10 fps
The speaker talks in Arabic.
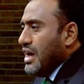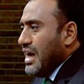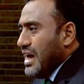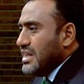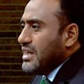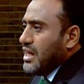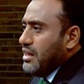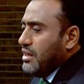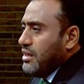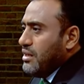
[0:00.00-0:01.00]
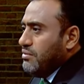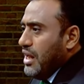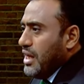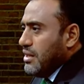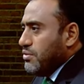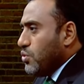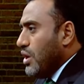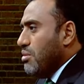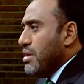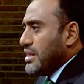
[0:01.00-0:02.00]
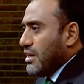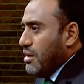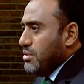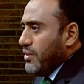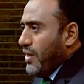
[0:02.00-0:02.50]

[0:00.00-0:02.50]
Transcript: عادة في العادة في كل العمليات الإرهابية